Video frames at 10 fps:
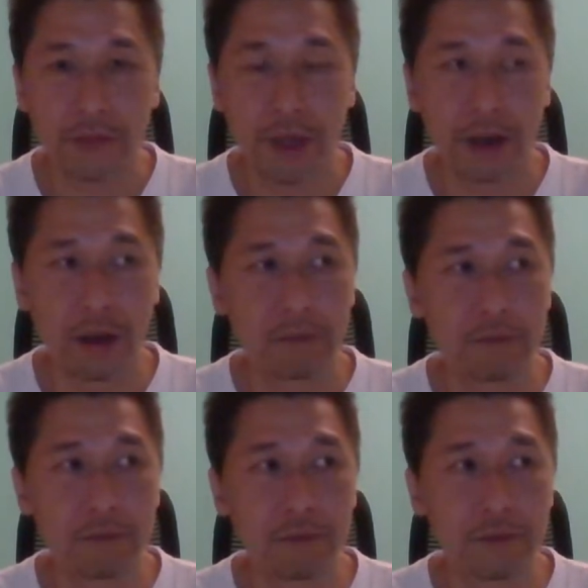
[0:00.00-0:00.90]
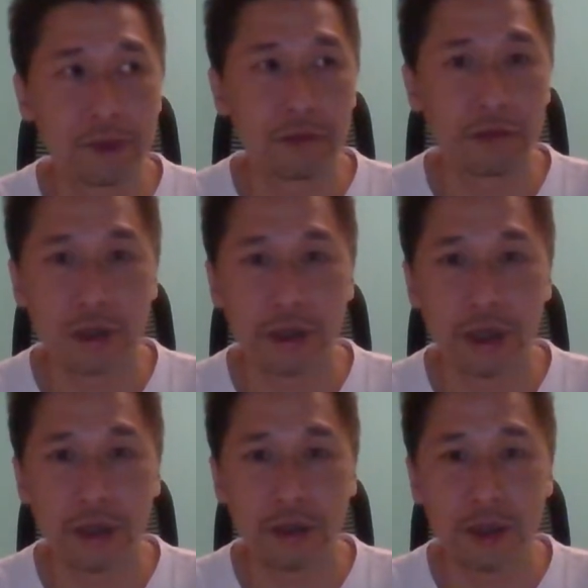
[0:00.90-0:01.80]
啊，就
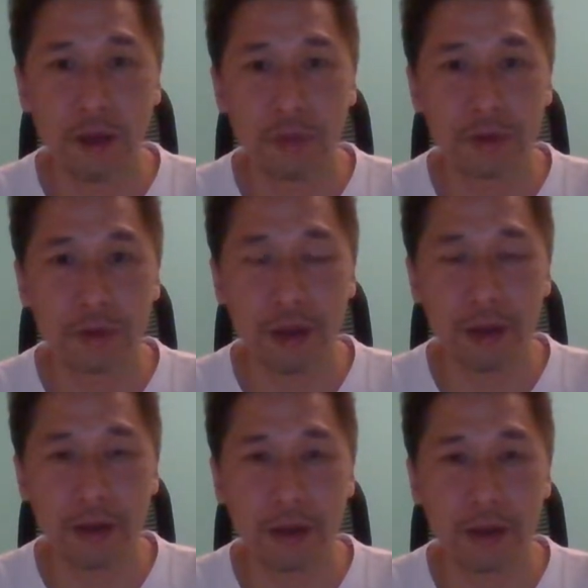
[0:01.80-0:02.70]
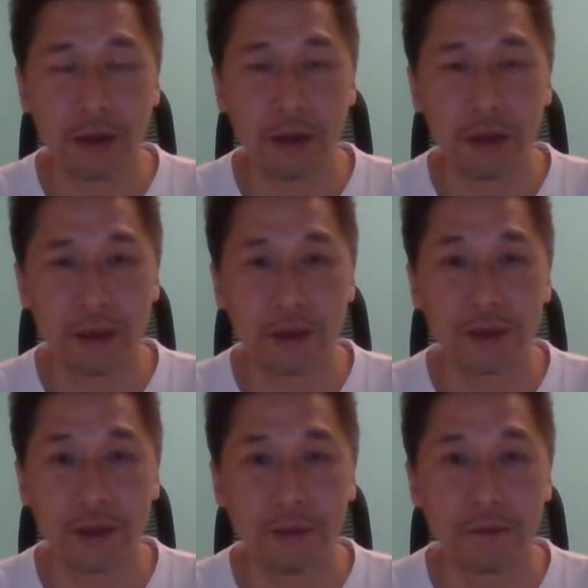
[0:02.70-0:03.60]
心照不宣的一个一个
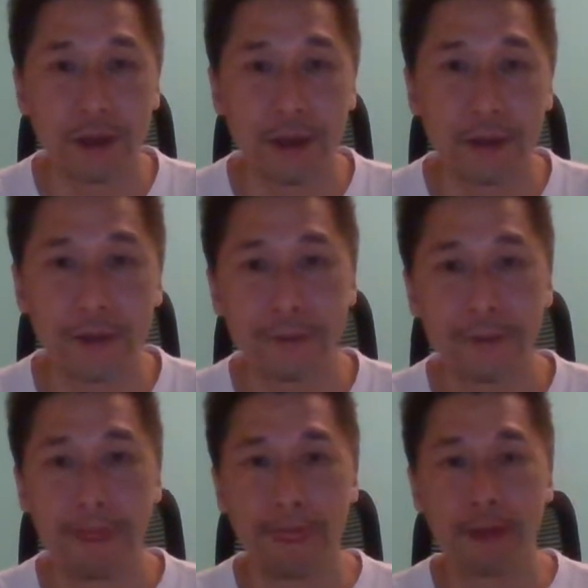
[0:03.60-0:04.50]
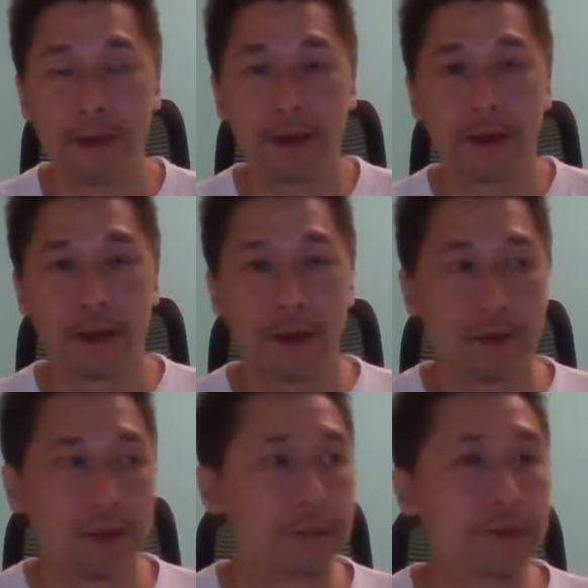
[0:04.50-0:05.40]
行为呀，啊，
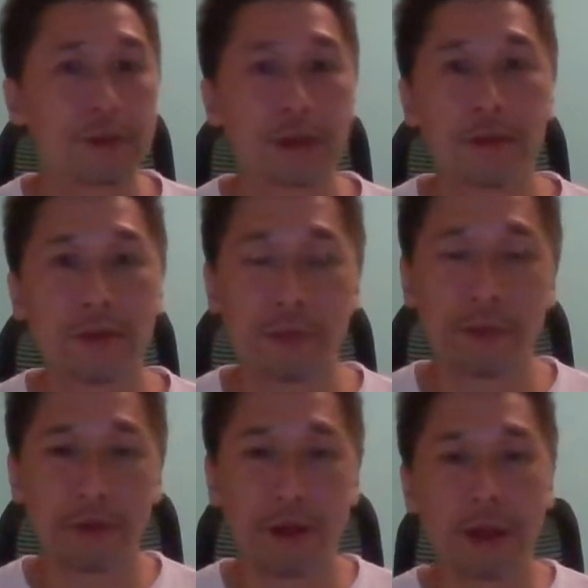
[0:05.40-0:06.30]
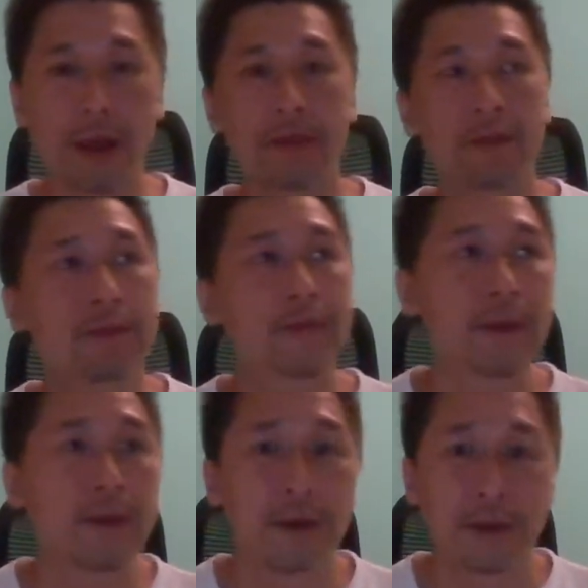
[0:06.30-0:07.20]
你不是你不刷单，
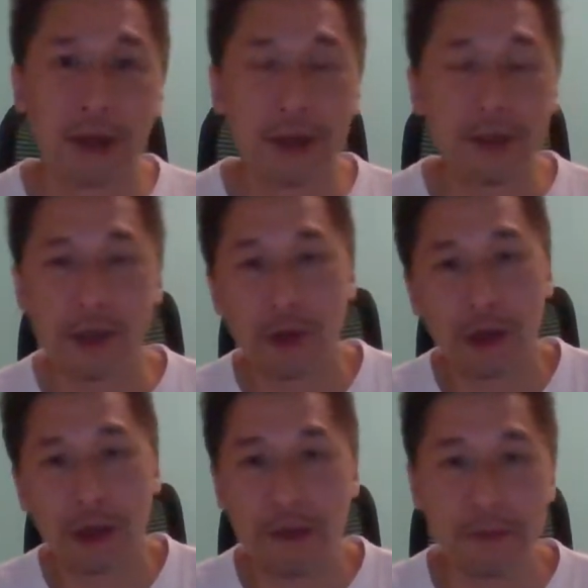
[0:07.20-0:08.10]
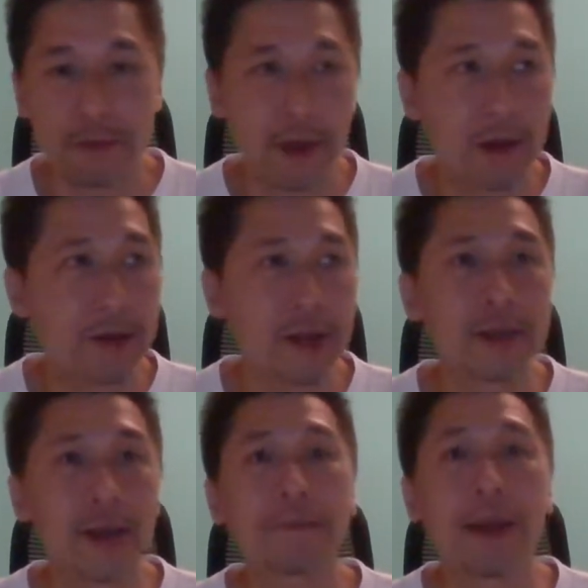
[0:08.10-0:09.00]
人家刷单，然后人
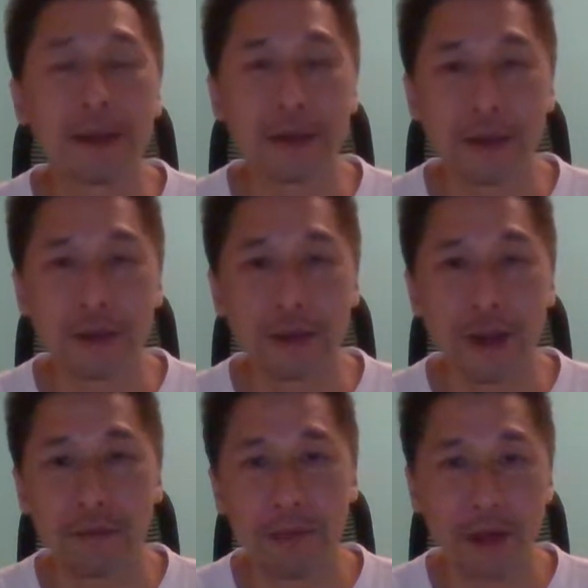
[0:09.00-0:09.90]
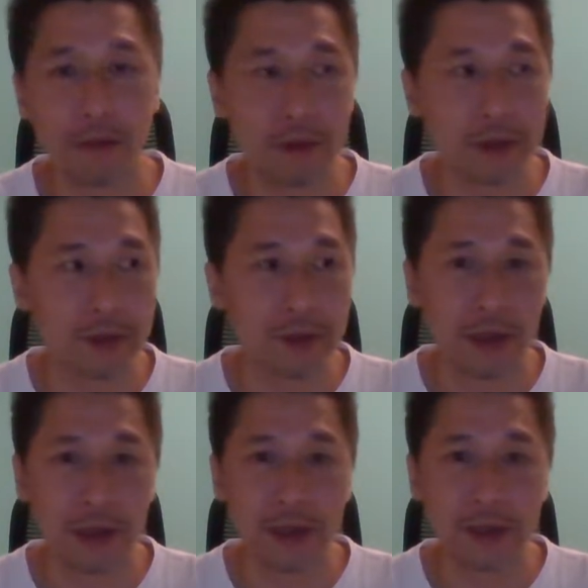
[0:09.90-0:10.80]
家排在你上面，或者
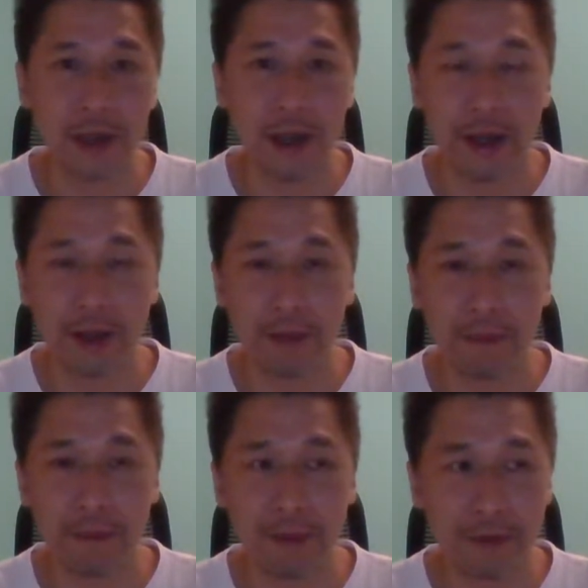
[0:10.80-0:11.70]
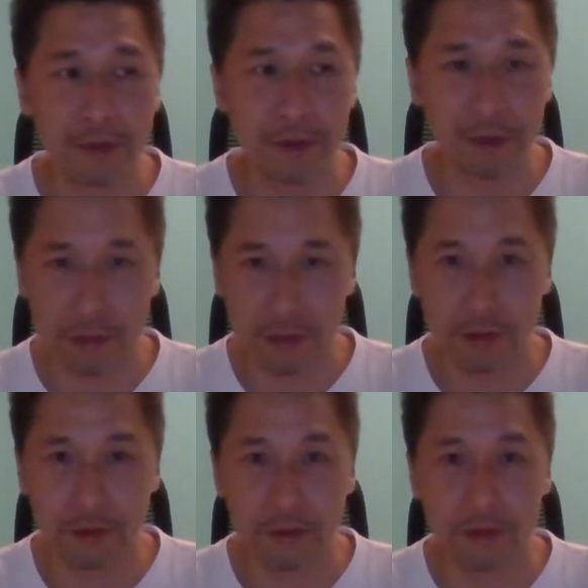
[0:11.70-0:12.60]
是人家就
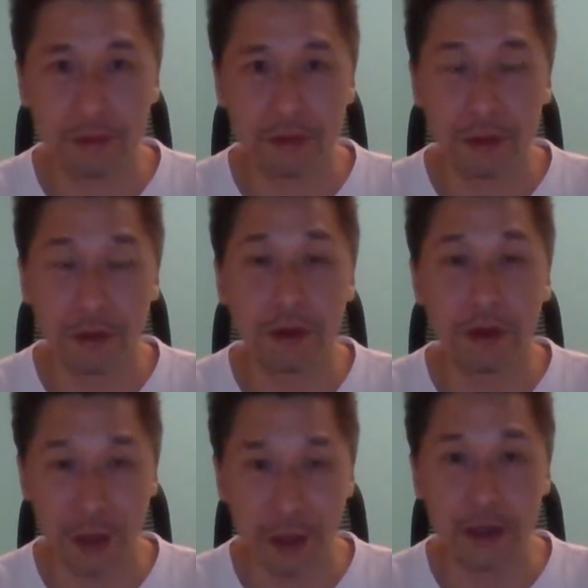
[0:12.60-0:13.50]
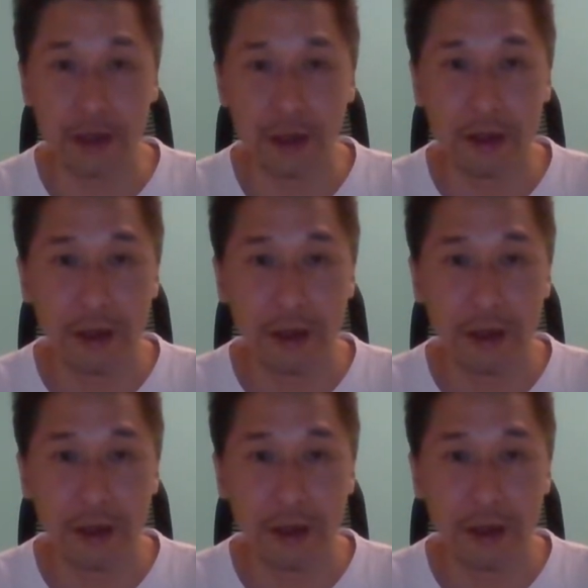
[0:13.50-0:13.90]
就就可以